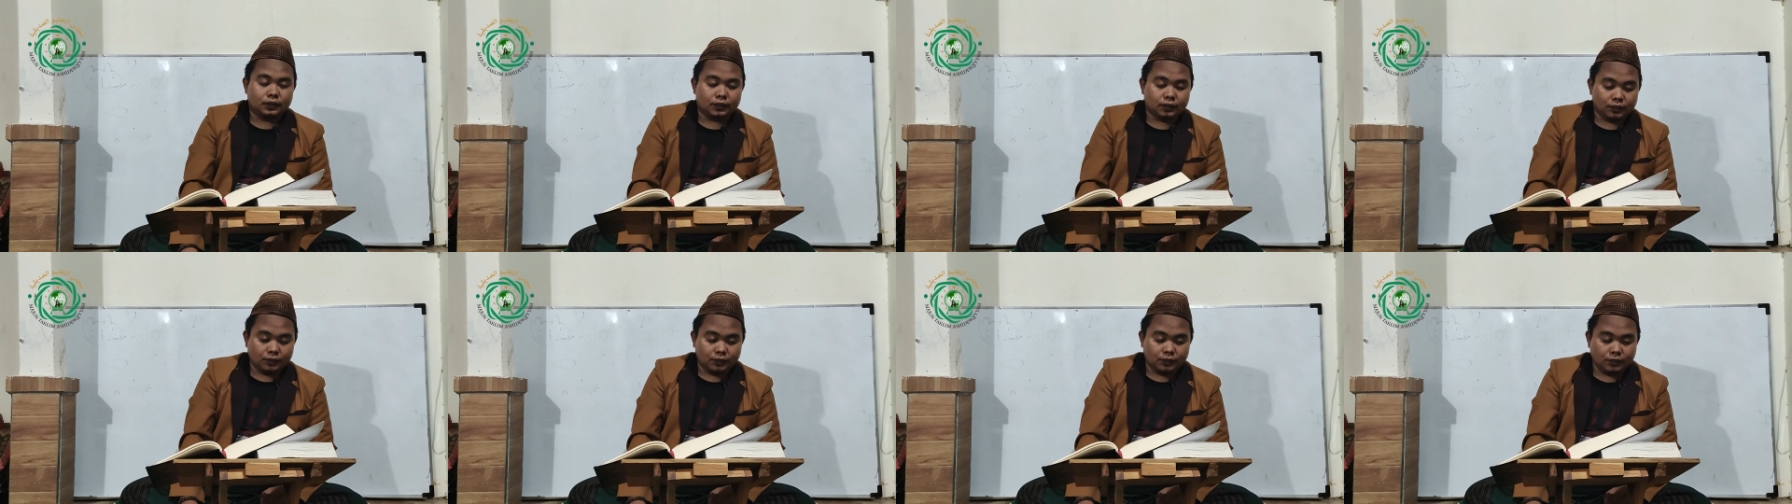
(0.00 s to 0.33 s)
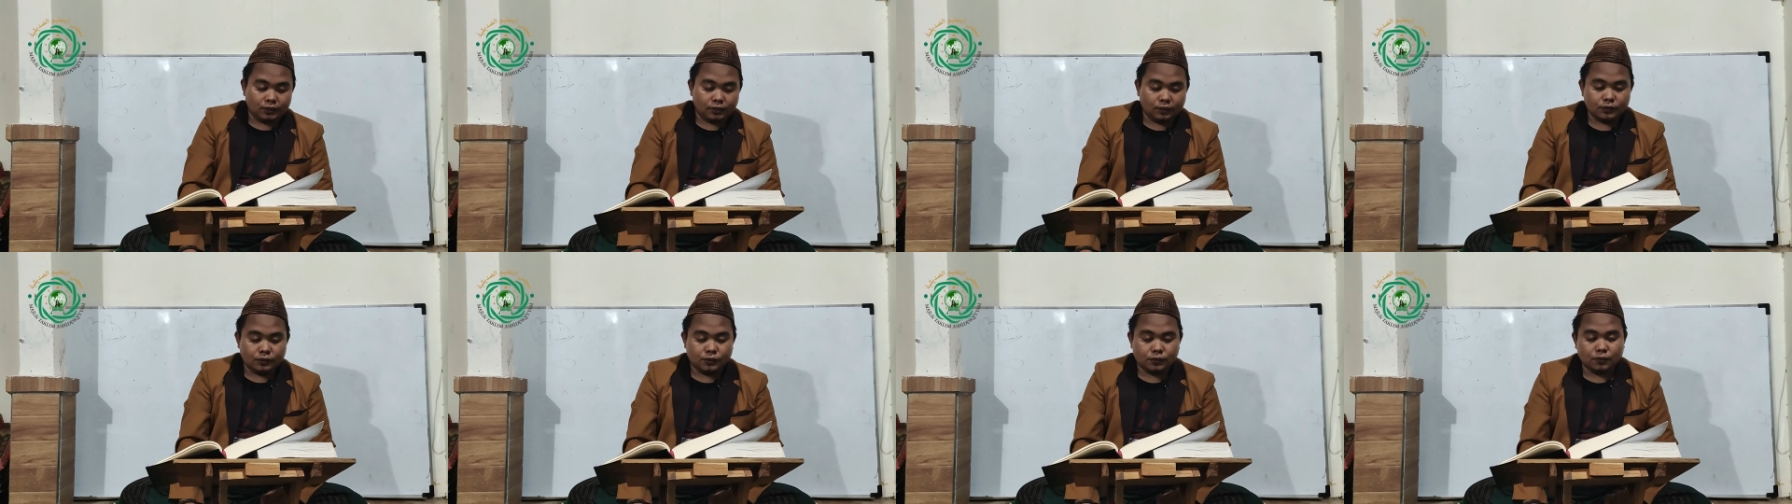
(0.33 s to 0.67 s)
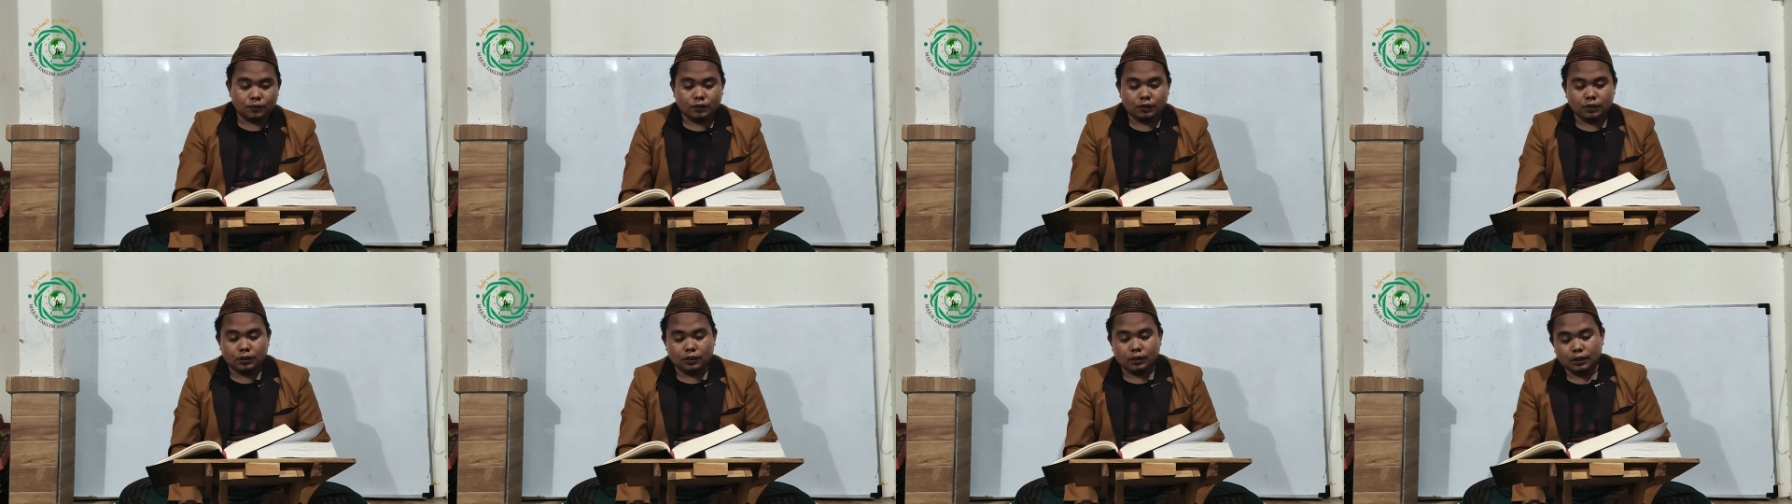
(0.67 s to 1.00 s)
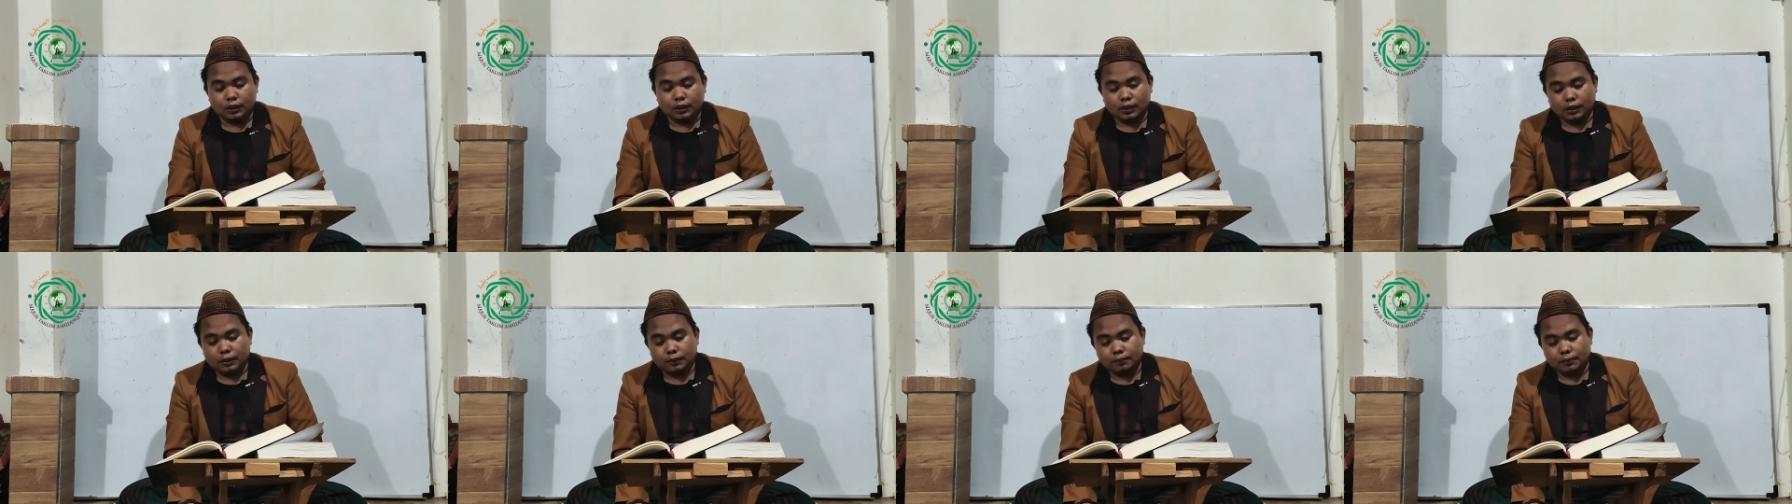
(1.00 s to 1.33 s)

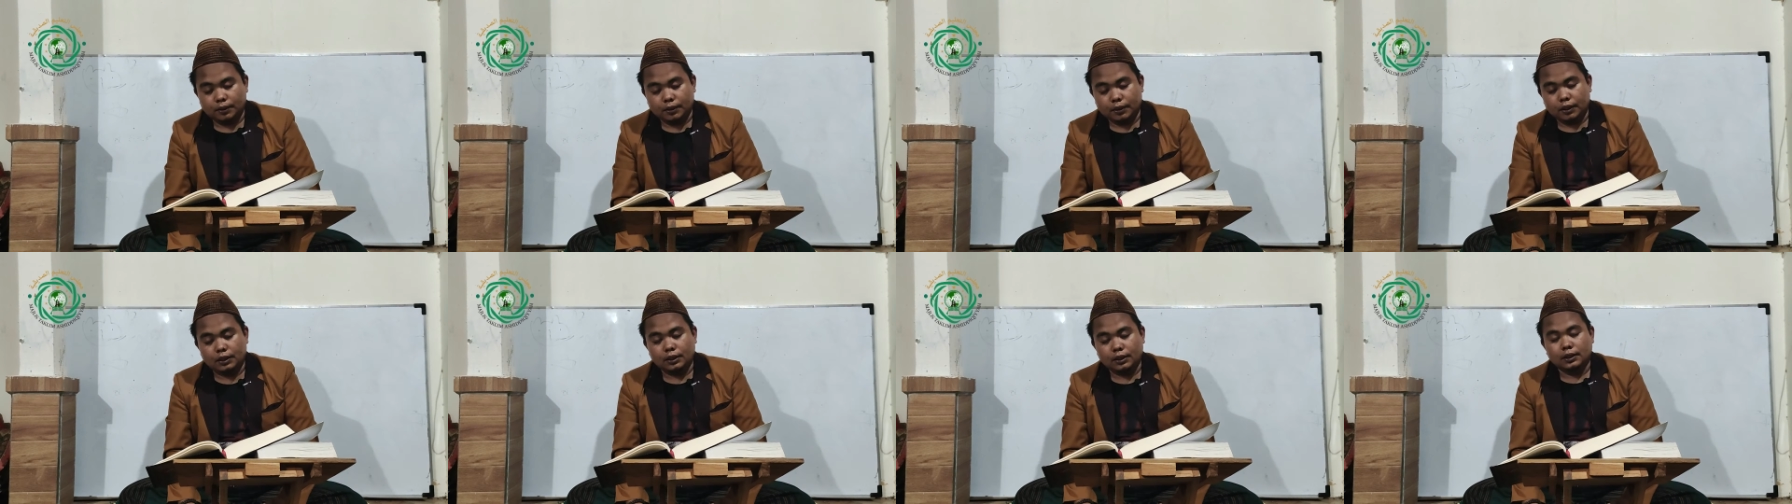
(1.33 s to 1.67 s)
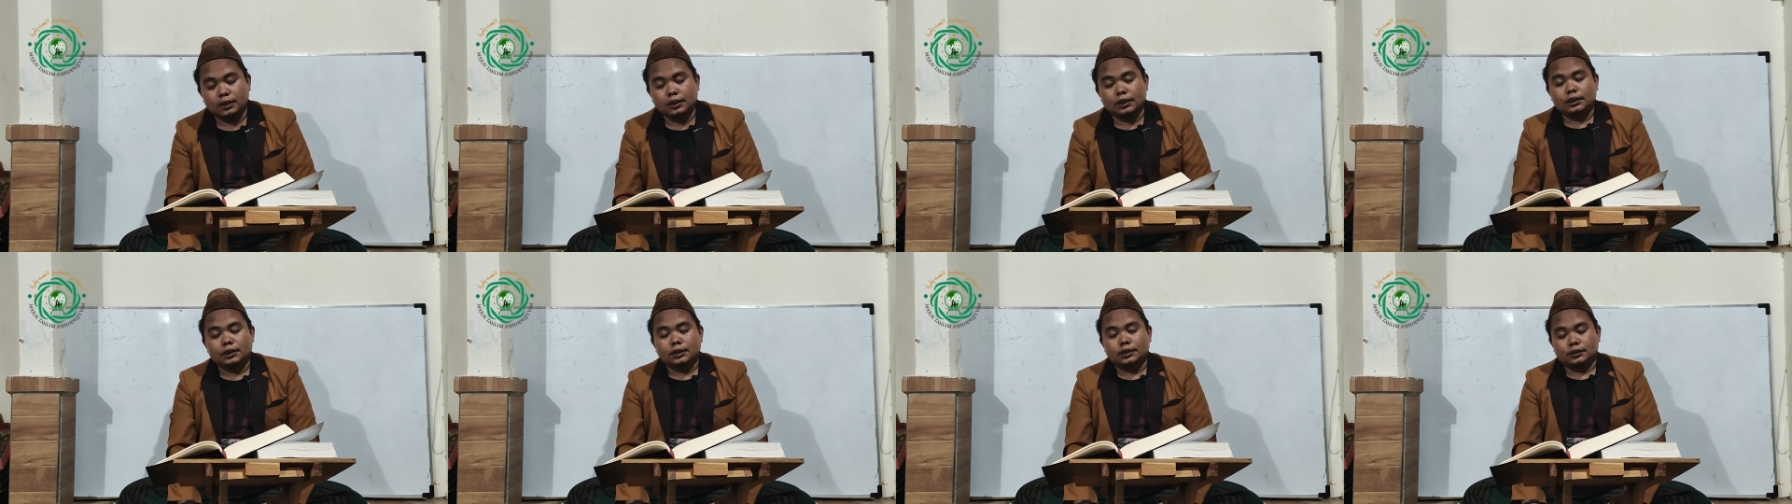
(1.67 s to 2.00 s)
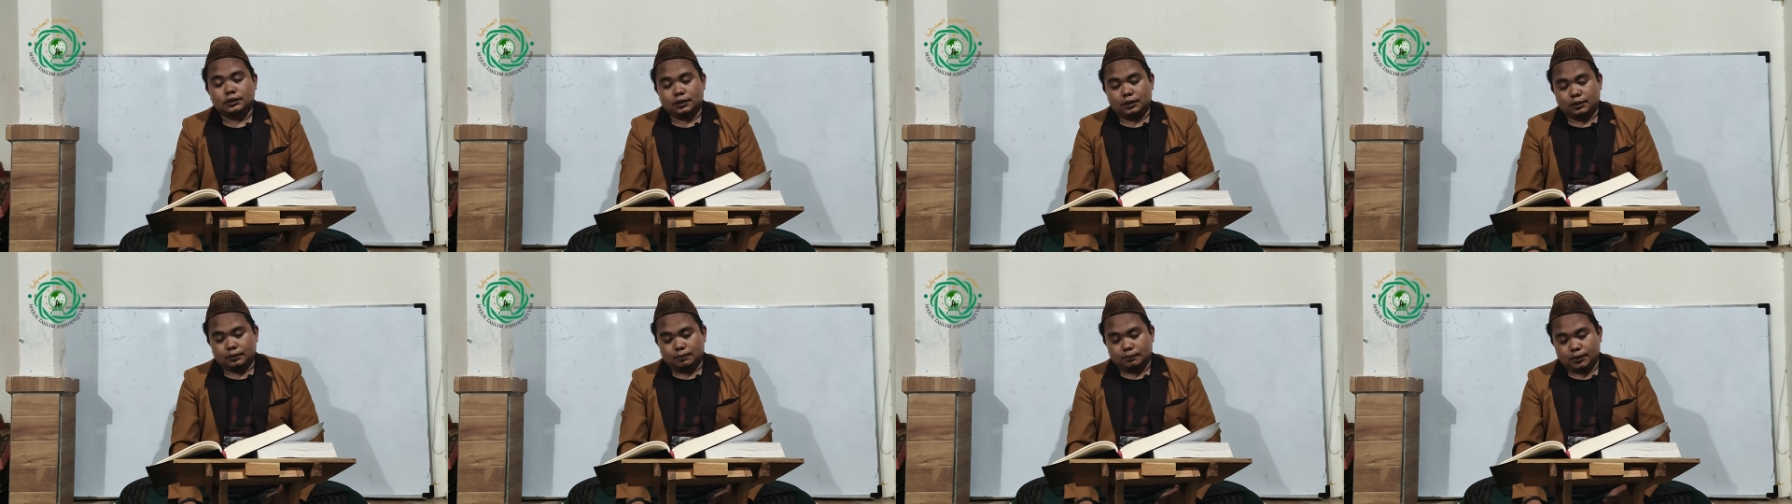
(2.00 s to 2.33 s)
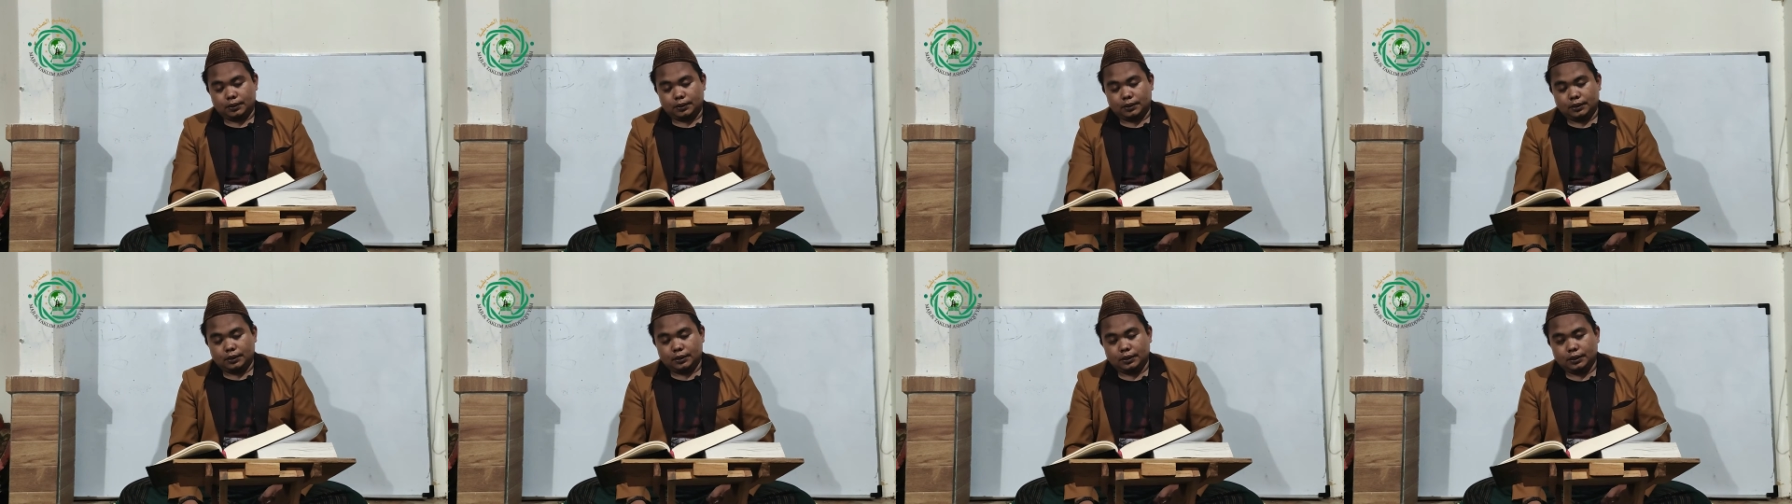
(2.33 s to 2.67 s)
disunahkan
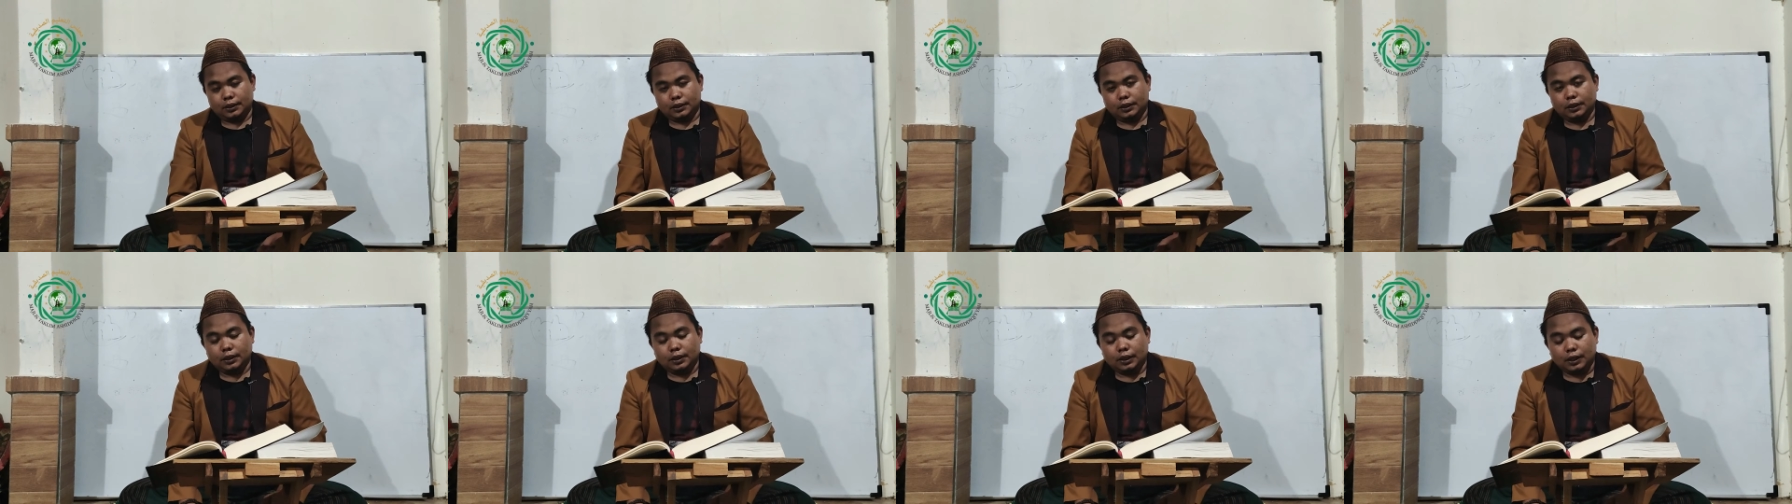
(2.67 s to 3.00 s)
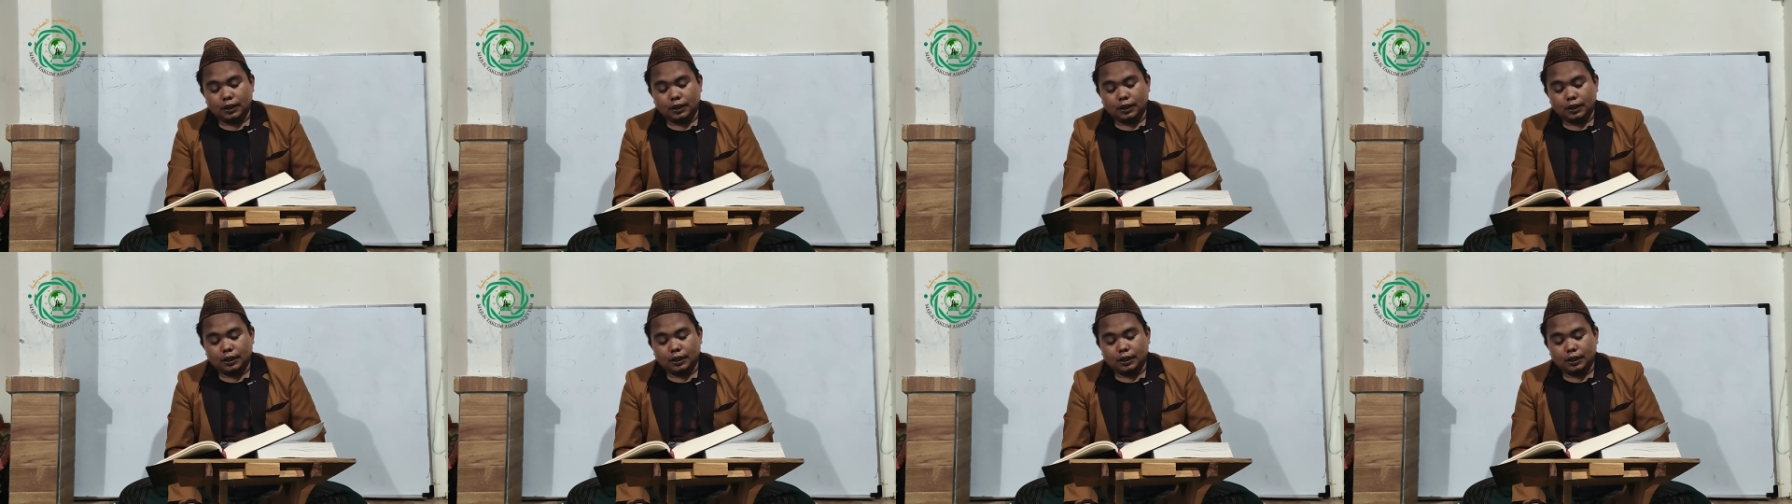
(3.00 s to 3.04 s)
berjamaah.